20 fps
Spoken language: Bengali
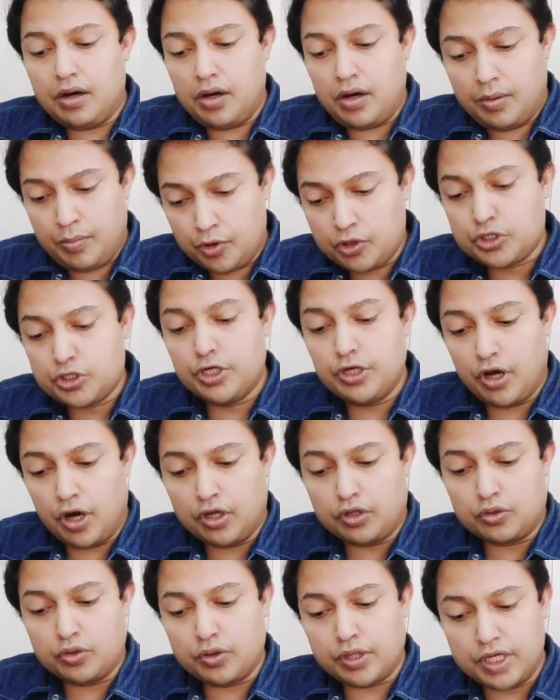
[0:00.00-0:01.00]
অবশ্যই
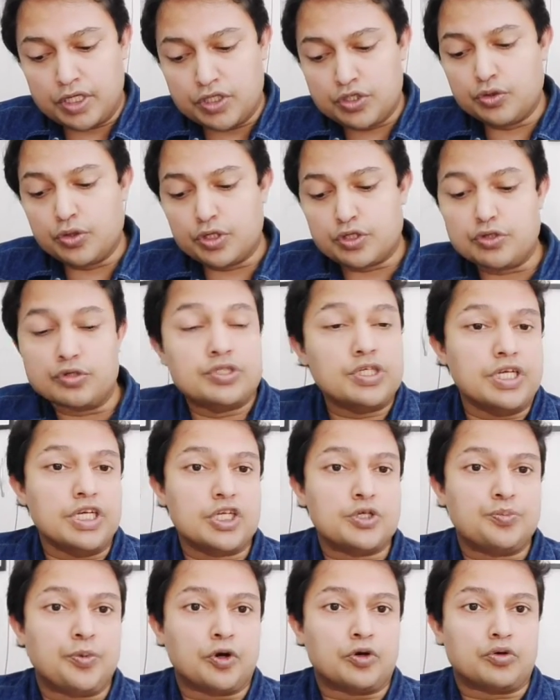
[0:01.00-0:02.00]
হয়তো কিছু কিছু
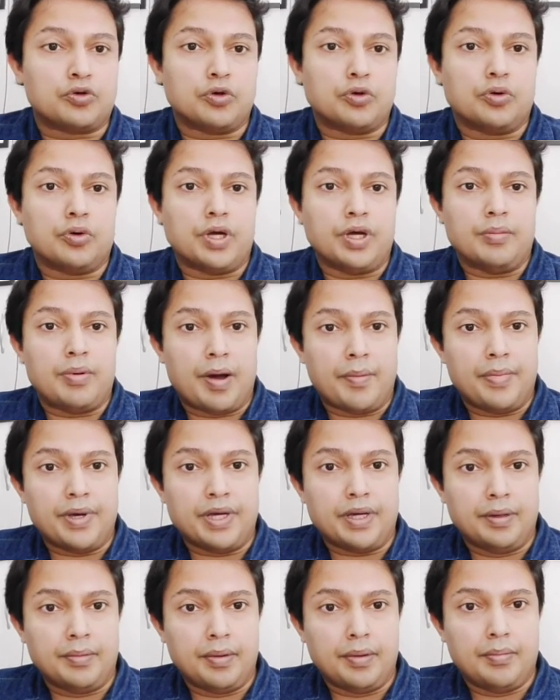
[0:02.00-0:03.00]
জিনিসপত্র এভাবে
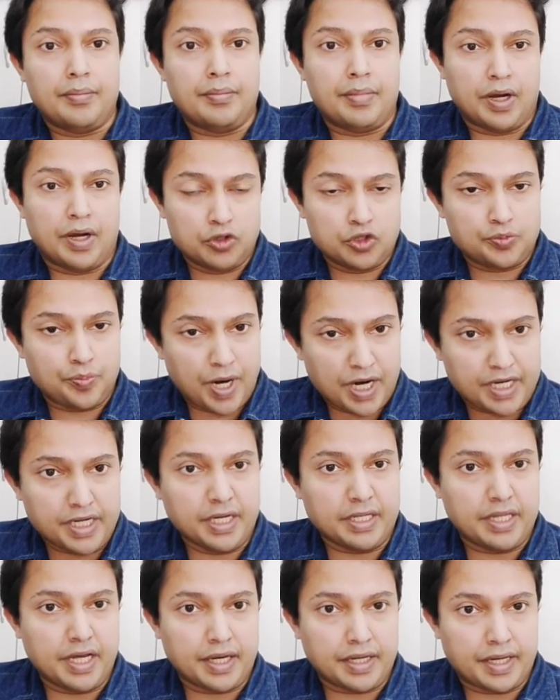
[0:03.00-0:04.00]
মানুষ
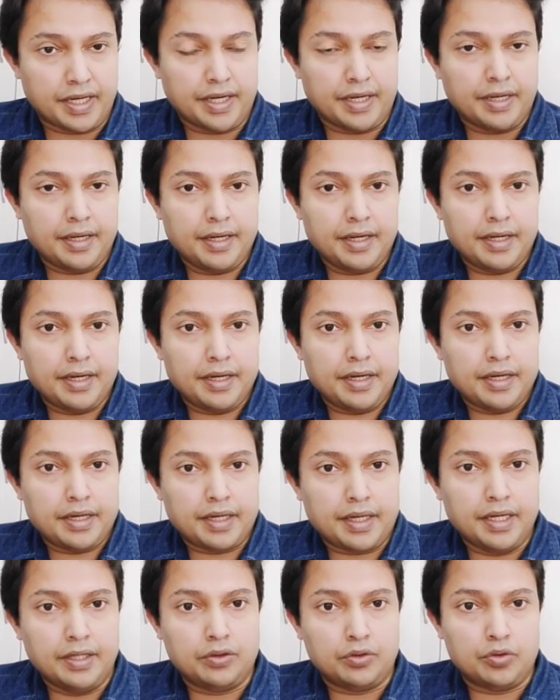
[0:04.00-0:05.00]
পাঠিয়ে থাকে
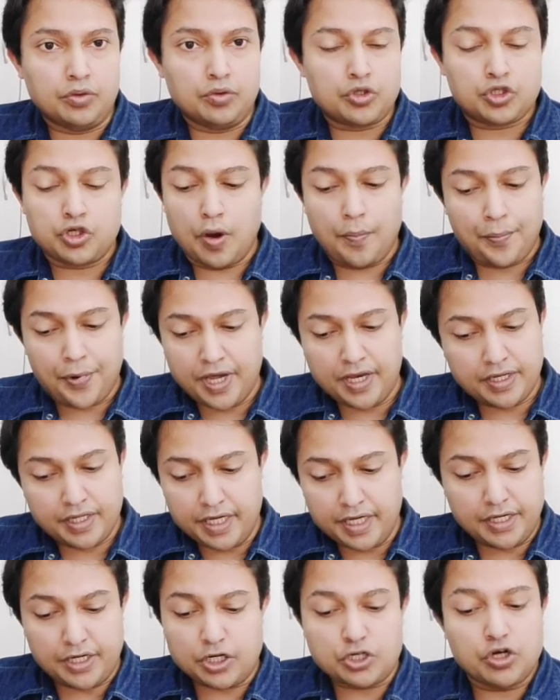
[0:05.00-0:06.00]
কিন্তু সব ক্ষেত্রে
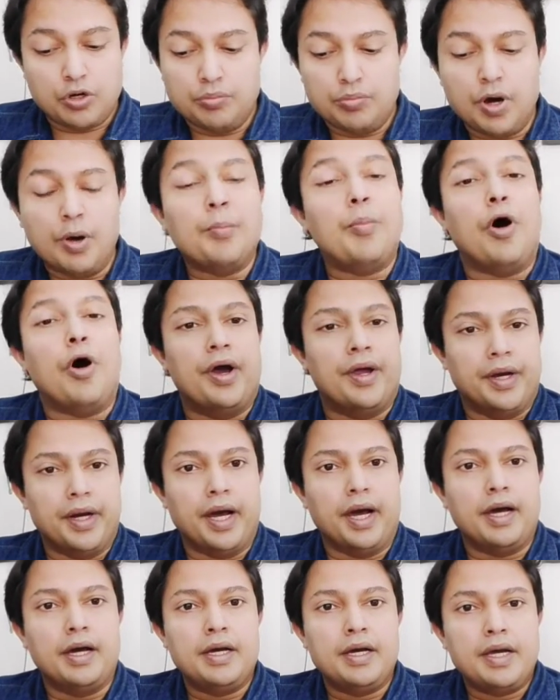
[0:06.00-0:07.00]
এটা সম্ভব হয়
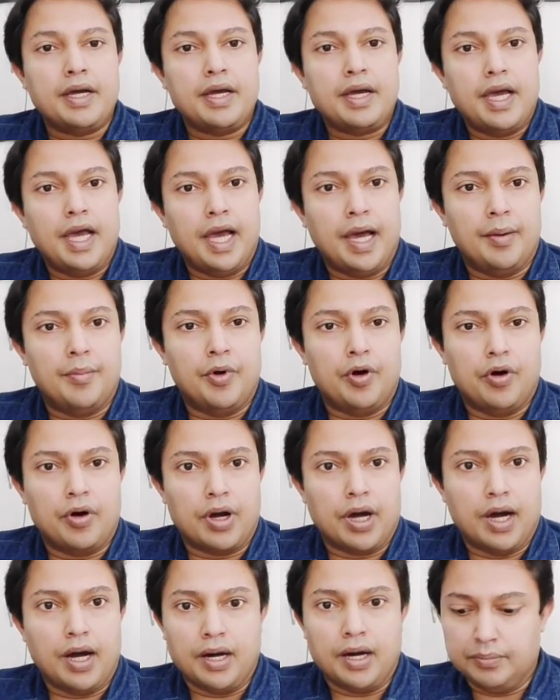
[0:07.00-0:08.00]
না এবং
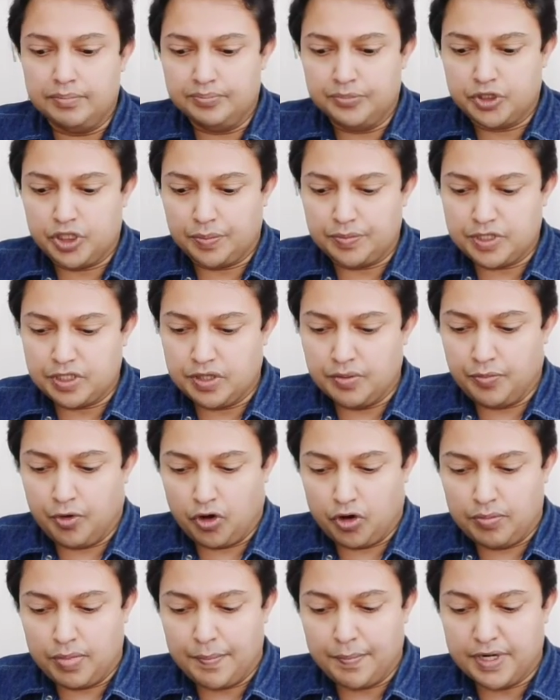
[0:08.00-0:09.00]
সবচেয়ে
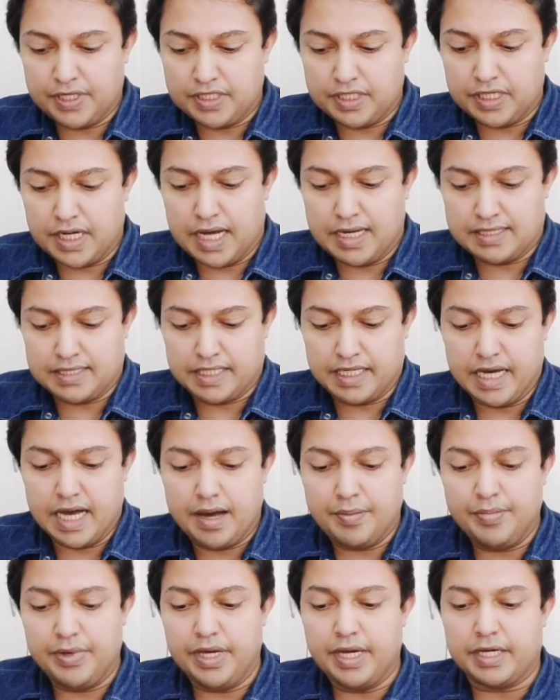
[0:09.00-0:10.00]
বড় ব্যাপার যেটা আজকে
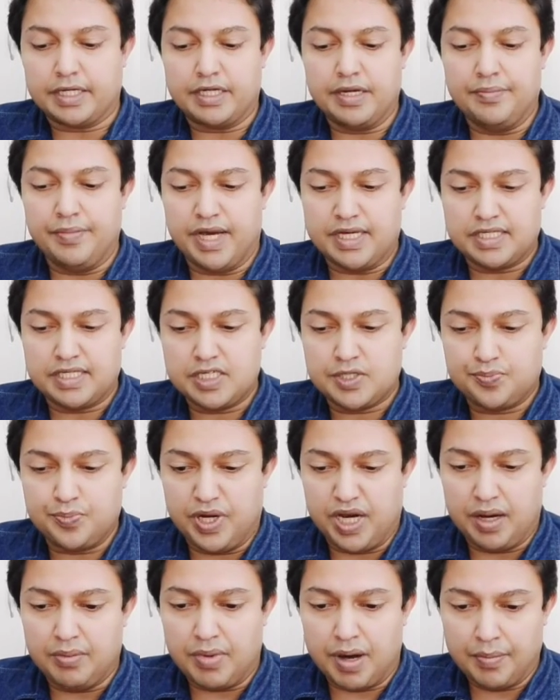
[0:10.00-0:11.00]
আমি একটি মেসেজ
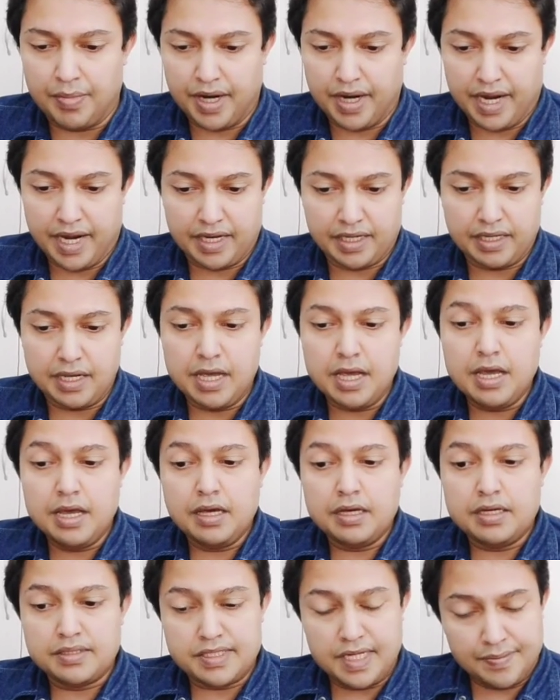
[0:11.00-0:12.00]
পেলাম আমার এক
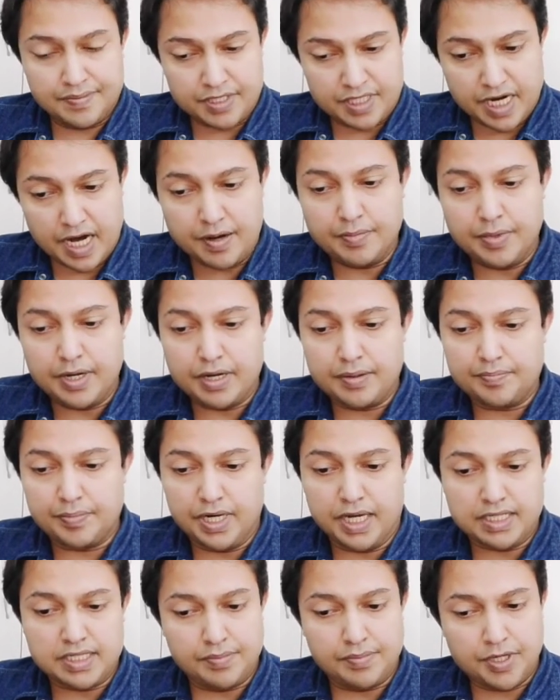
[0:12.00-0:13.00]
সাবস্ক্রাইবার
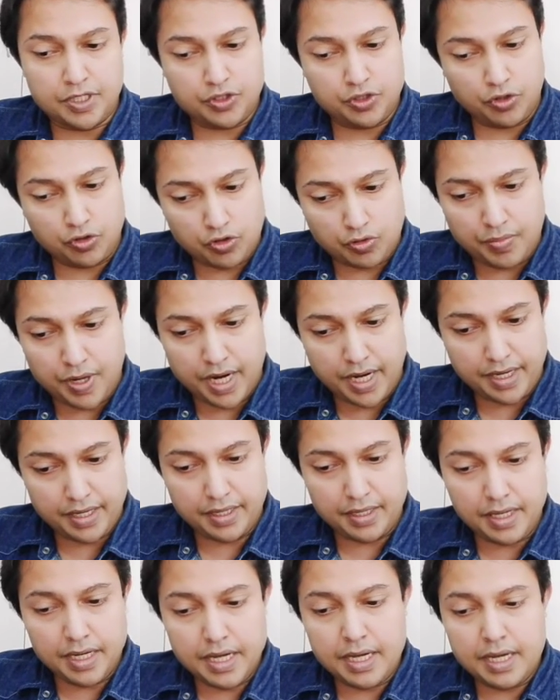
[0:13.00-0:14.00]
প্লাস আমার ছোট ভাই
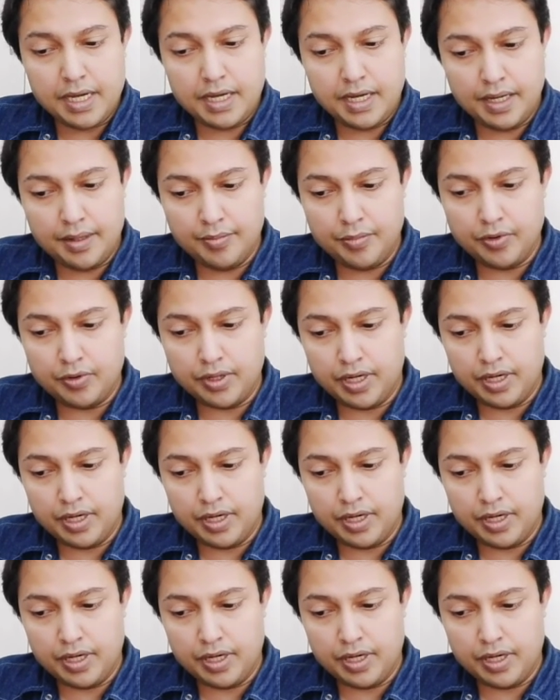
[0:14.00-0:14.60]
এবং